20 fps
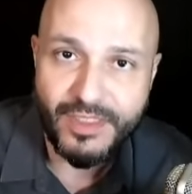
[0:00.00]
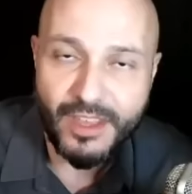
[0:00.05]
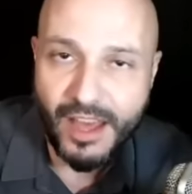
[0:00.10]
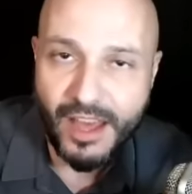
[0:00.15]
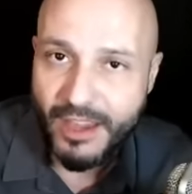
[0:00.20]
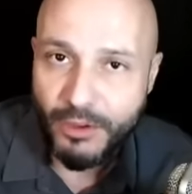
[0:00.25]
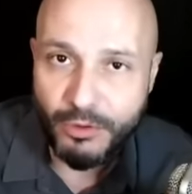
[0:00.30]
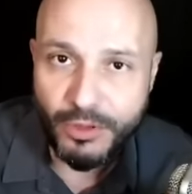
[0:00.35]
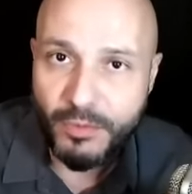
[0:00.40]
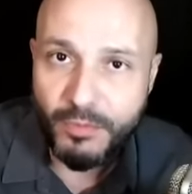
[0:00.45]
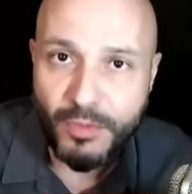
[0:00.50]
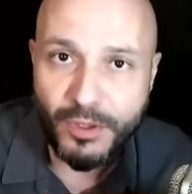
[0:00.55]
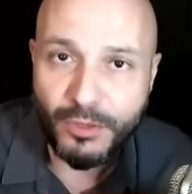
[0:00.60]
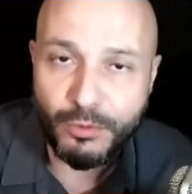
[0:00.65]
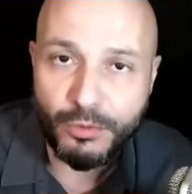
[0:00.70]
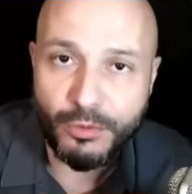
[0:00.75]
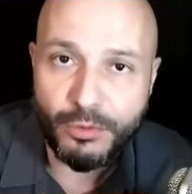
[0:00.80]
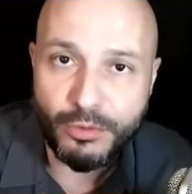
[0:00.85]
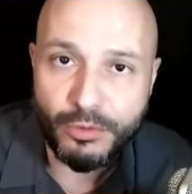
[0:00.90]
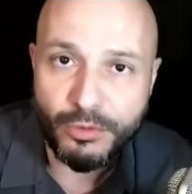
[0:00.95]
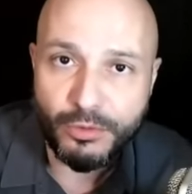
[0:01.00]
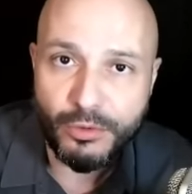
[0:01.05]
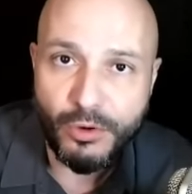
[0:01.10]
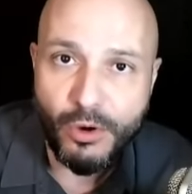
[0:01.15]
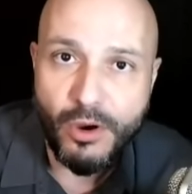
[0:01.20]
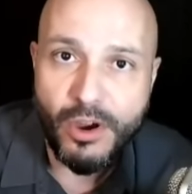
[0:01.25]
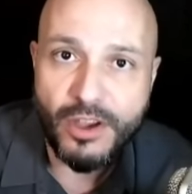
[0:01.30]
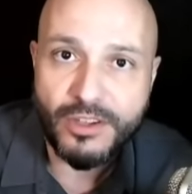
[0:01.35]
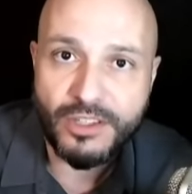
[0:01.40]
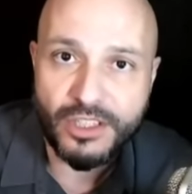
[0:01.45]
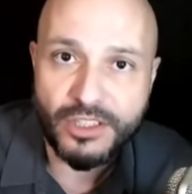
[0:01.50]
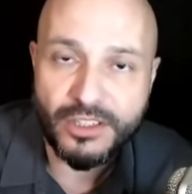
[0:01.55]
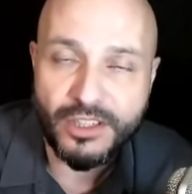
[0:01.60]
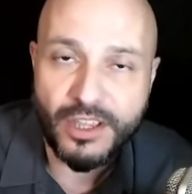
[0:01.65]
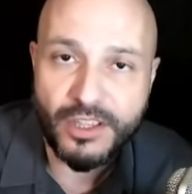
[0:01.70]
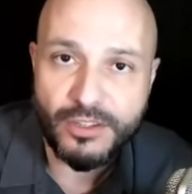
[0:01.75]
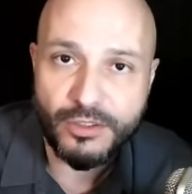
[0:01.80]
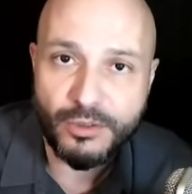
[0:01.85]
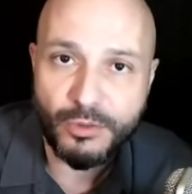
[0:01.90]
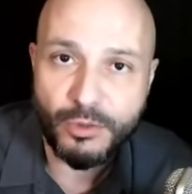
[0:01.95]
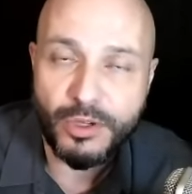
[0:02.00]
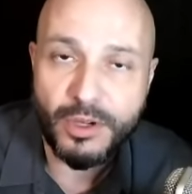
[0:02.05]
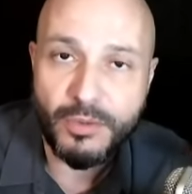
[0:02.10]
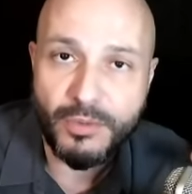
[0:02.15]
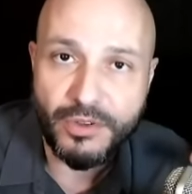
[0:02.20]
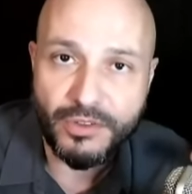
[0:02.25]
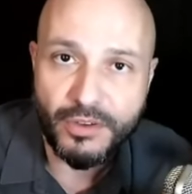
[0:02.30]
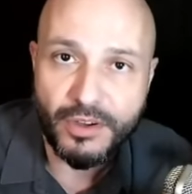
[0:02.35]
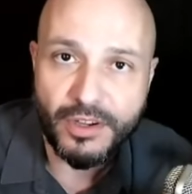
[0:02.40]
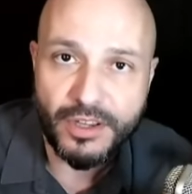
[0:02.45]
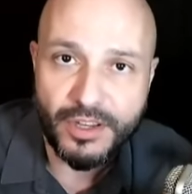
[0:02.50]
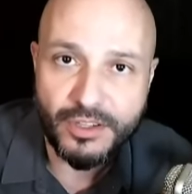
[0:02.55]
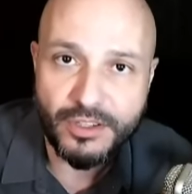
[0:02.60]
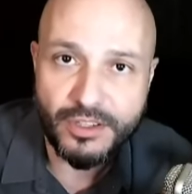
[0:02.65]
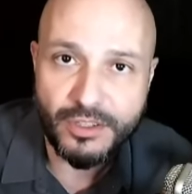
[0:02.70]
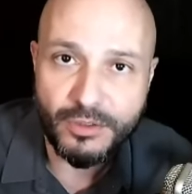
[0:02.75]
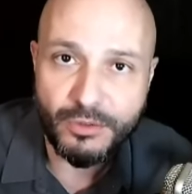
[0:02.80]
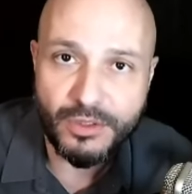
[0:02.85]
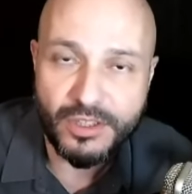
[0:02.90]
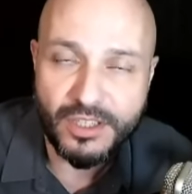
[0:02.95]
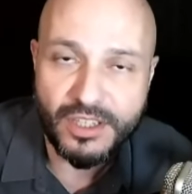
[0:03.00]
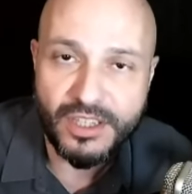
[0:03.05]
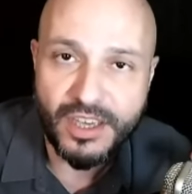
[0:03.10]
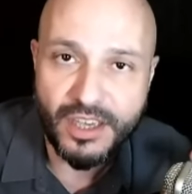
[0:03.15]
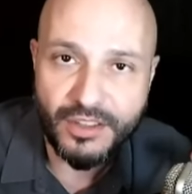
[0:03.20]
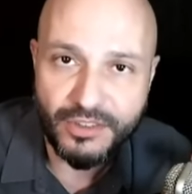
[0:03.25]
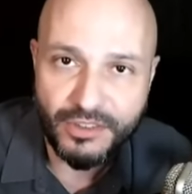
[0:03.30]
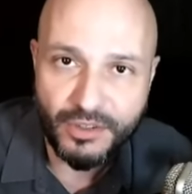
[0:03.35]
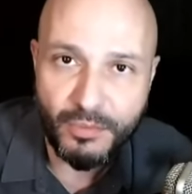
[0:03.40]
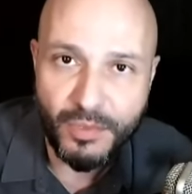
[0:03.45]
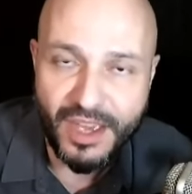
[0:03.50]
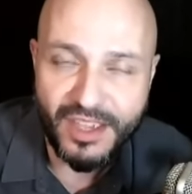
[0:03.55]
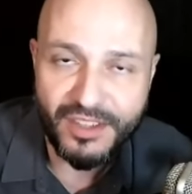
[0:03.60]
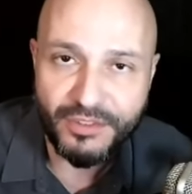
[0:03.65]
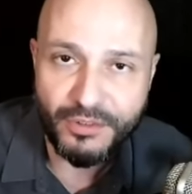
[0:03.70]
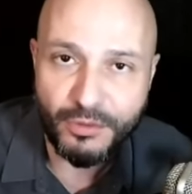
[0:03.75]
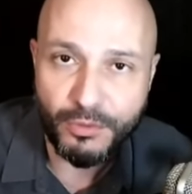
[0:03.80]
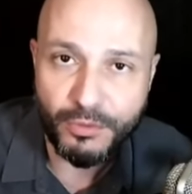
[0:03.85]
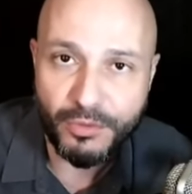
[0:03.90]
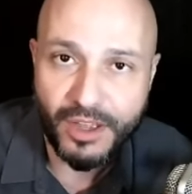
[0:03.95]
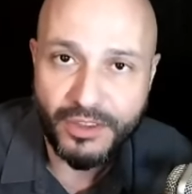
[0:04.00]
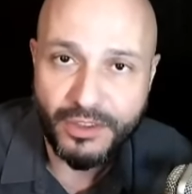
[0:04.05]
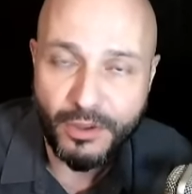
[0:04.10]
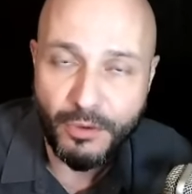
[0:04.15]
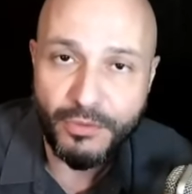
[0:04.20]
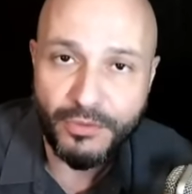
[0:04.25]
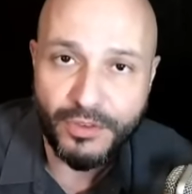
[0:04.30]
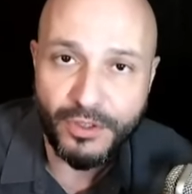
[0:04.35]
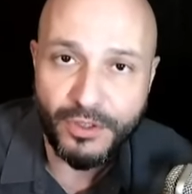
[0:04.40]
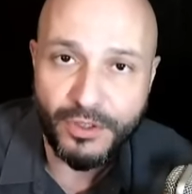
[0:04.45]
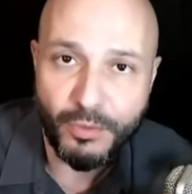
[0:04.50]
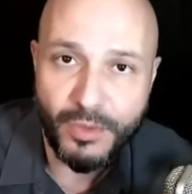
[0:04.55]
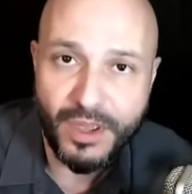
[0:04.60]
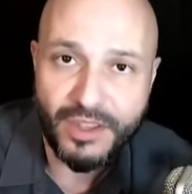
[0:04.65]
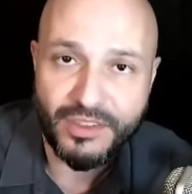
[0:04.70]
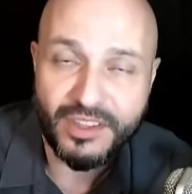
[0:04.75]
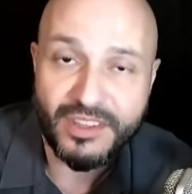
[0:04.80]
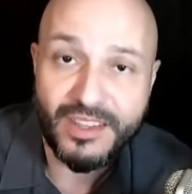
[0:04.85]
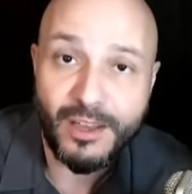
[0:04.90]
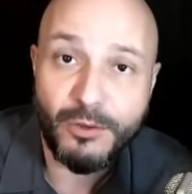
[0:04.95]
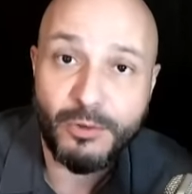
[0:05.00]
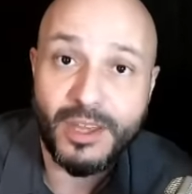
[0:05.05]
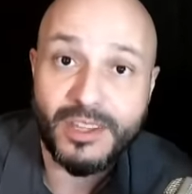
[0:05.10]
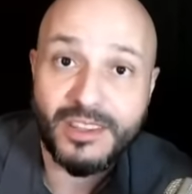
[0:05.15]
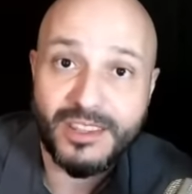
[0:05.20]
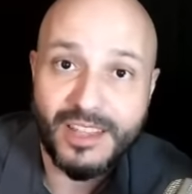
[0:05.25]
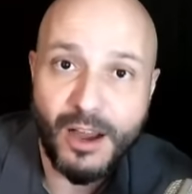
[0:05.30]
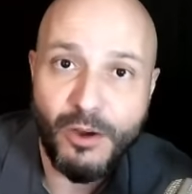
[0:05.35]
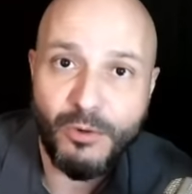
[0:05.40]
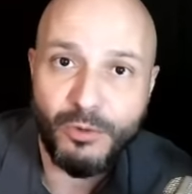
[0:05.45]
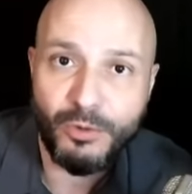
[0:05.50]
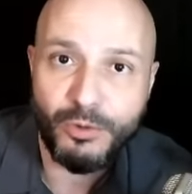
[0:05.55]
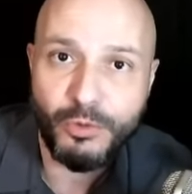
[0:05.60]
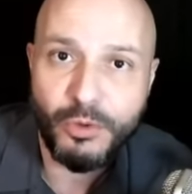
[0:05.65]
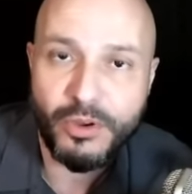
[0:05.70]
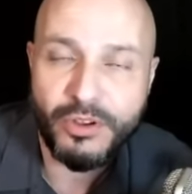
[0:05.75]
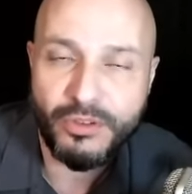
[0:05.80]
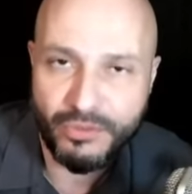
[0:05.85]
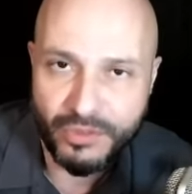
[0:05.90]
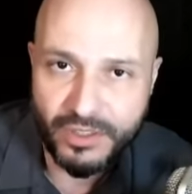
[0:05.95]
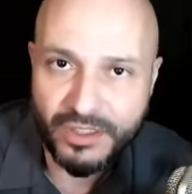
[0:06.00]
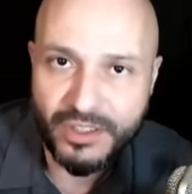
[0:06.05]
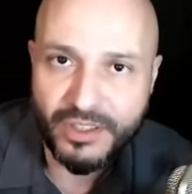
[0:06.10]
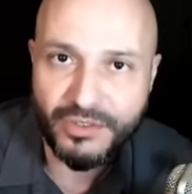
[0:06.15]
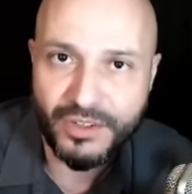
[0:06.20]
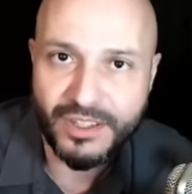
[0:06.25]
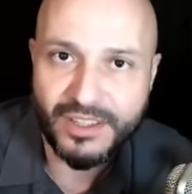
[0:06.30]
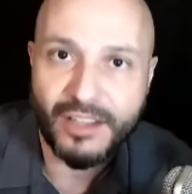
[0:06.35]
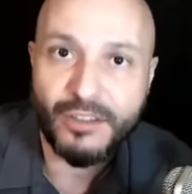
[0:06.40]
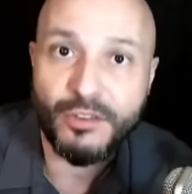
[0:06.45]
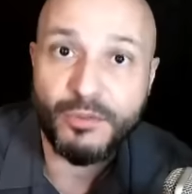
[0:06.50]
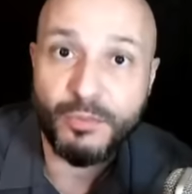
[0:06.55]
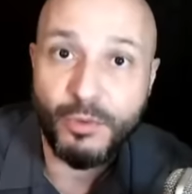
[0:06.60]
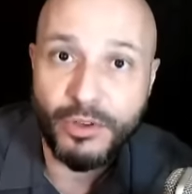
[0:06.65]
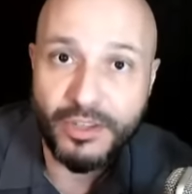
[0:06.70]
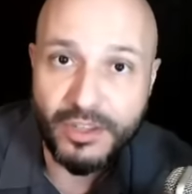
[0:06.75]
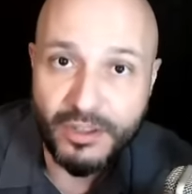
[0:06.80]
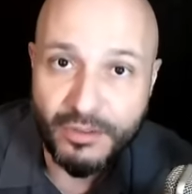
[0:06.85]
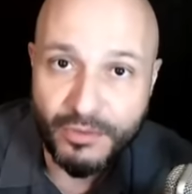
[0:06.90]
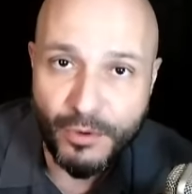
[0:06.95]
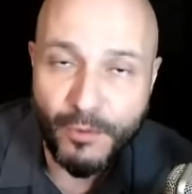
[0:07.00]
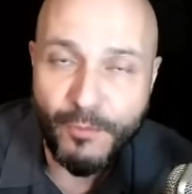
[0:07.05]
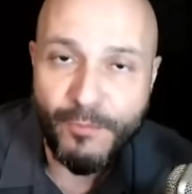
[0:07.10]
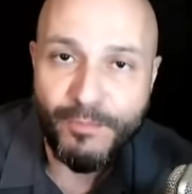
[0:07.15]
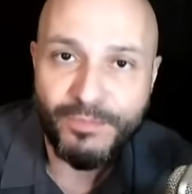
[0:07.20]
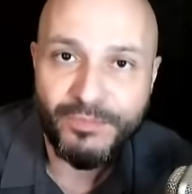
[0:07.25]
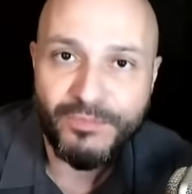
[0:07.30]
aí eu dependo do, do Roger, da editora, mas eu acredito que esse mês, no, até o fim do mês, até o Natal, o Duas Vidas vai disponível.